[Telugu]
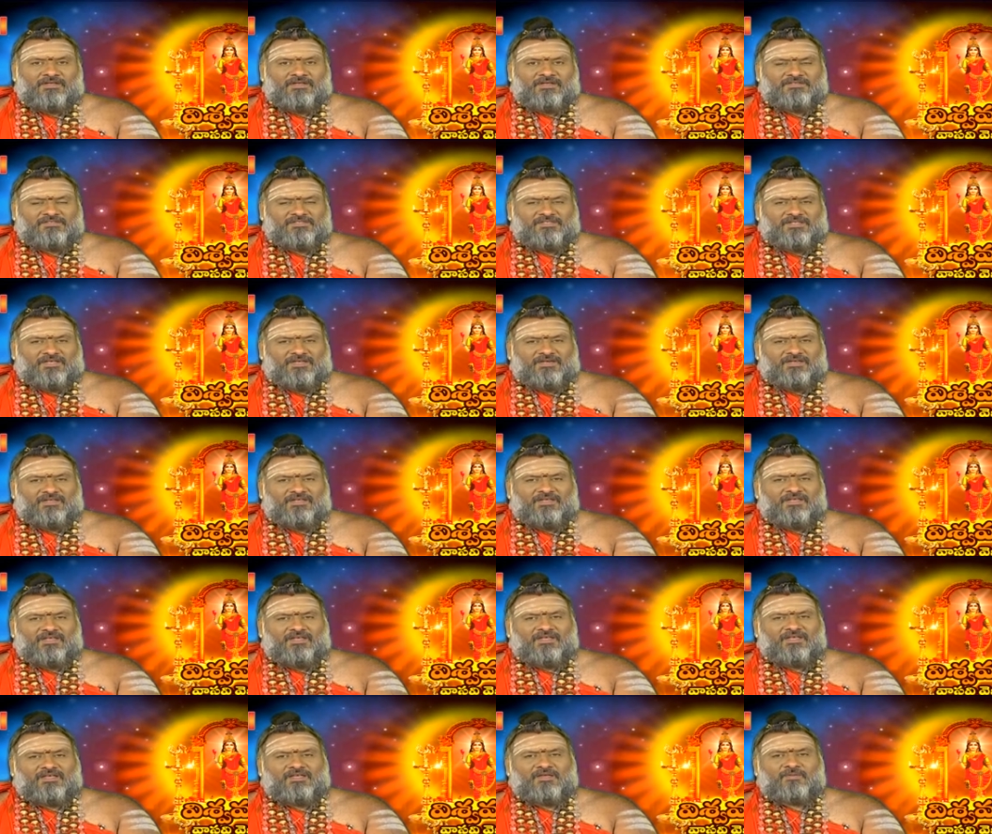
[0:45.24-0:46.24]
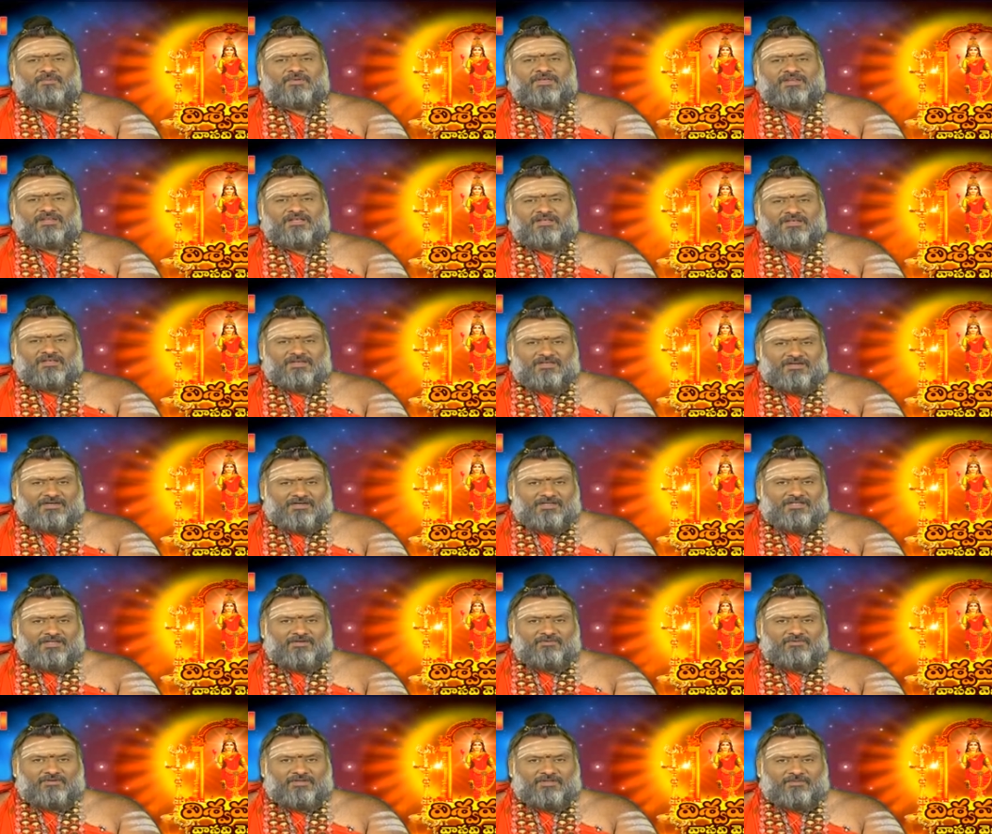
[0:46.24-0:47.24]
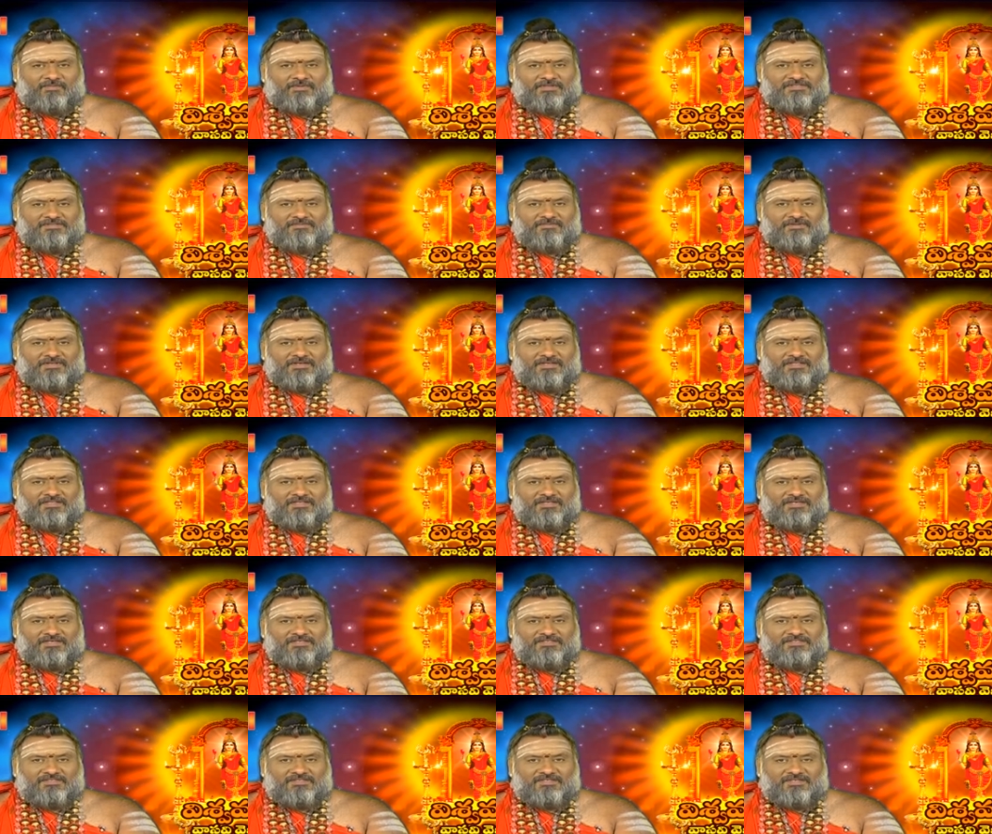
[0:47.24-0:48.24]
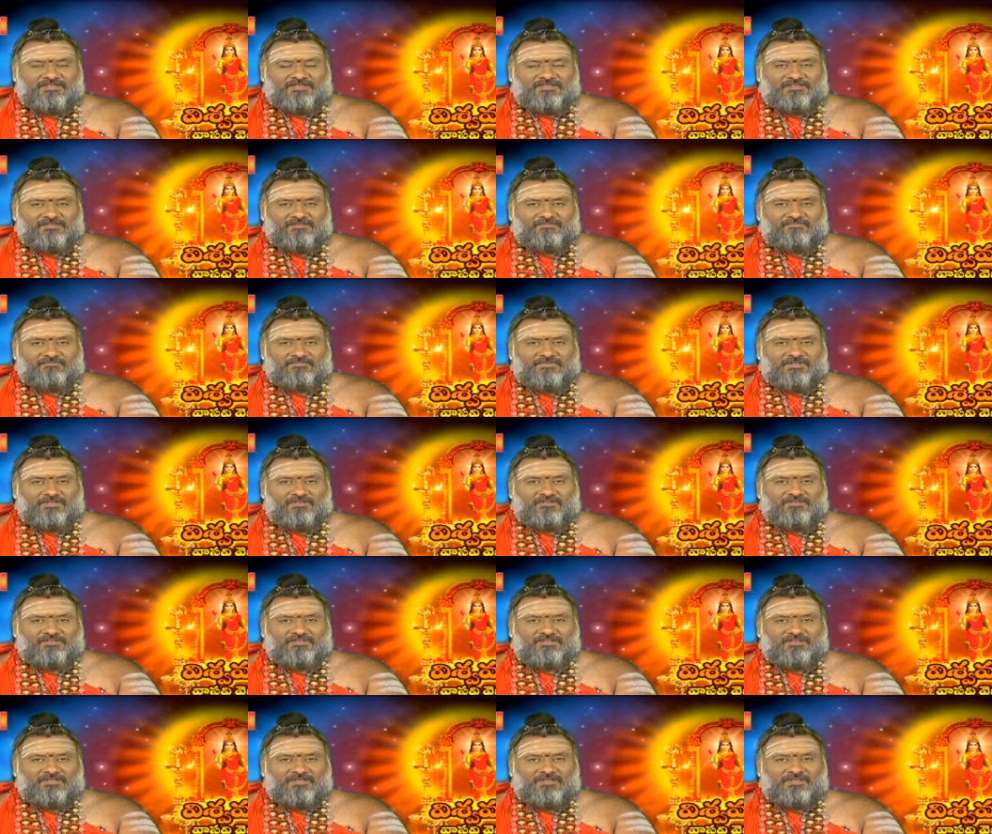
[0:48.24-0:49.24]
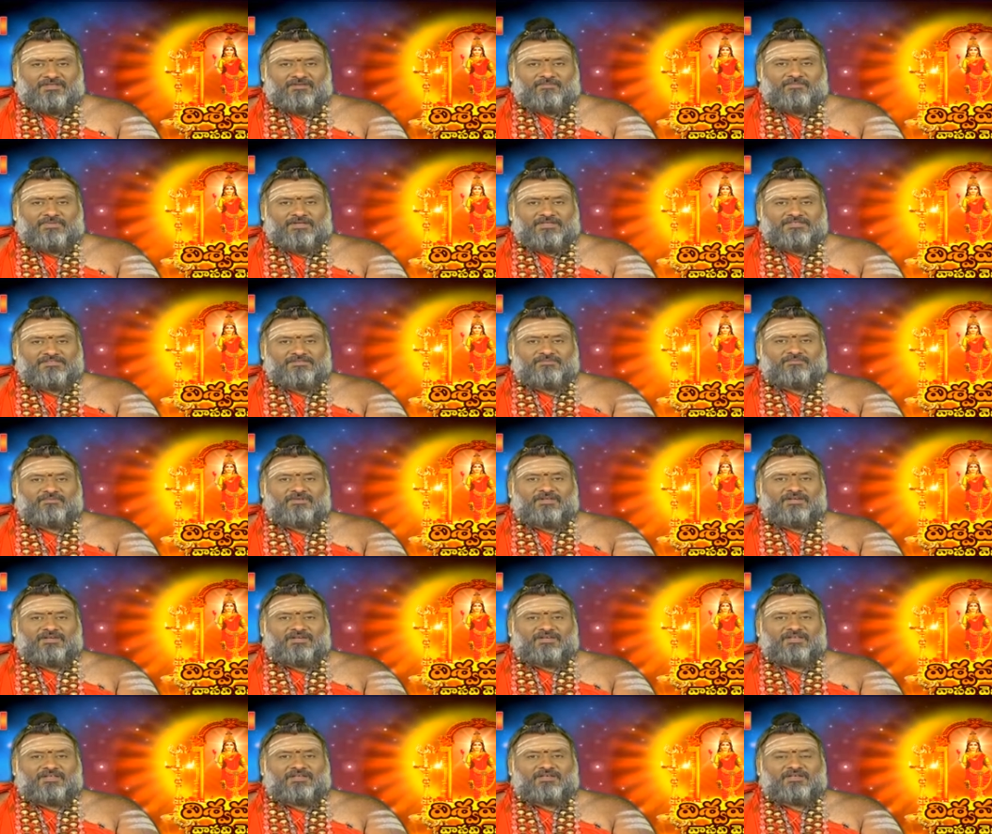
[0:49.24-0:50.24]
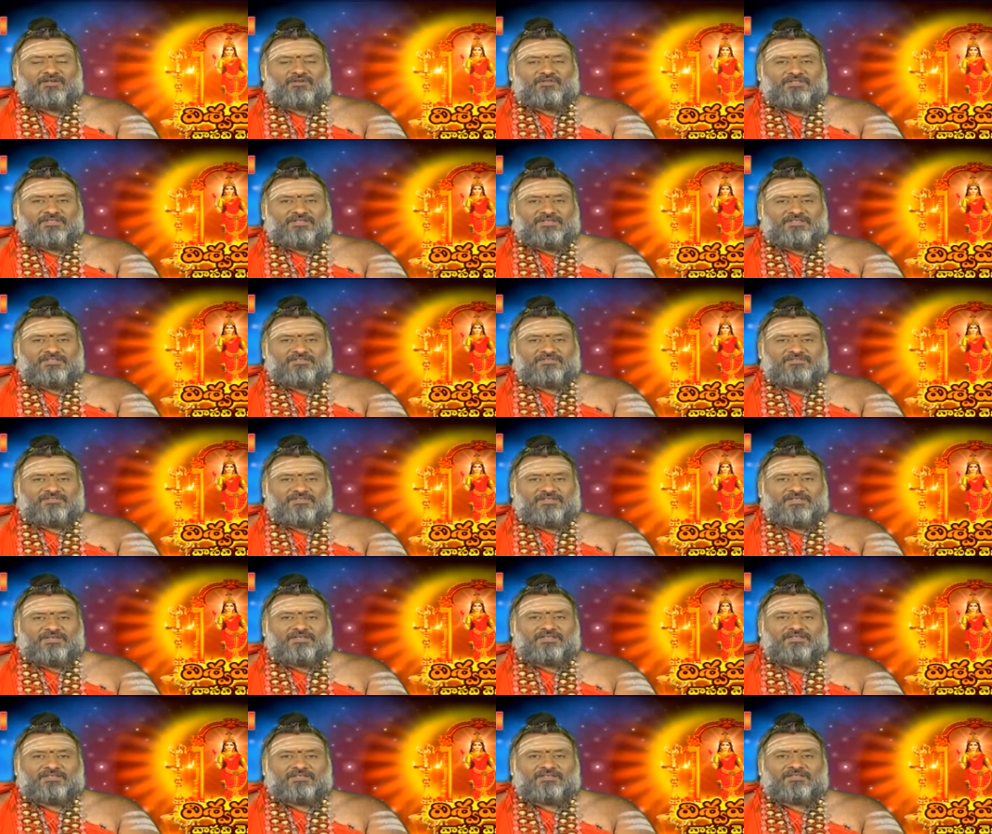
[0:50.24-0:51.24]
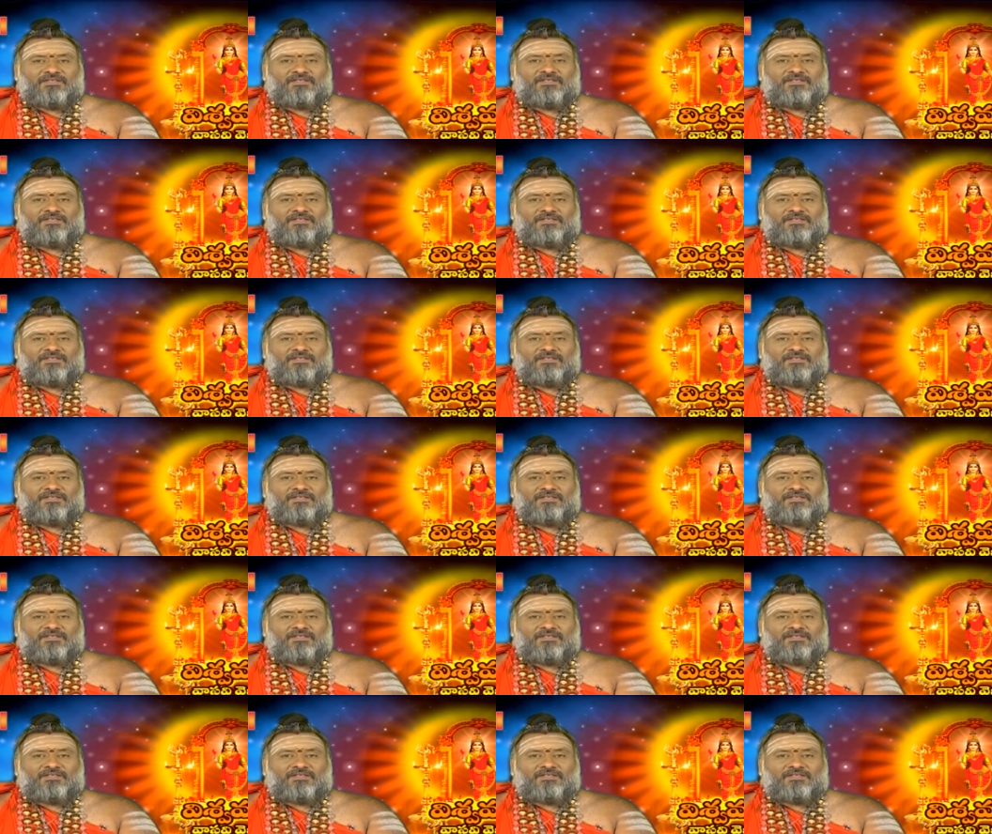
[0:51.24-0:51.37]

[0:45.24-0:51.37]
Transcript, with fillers: చేత అనేకమైన కారణాలు ఉన్నాయి భస్మాన్ని ధరించడానికి అందుచేత భస్మ రేఖలు ధరించాలి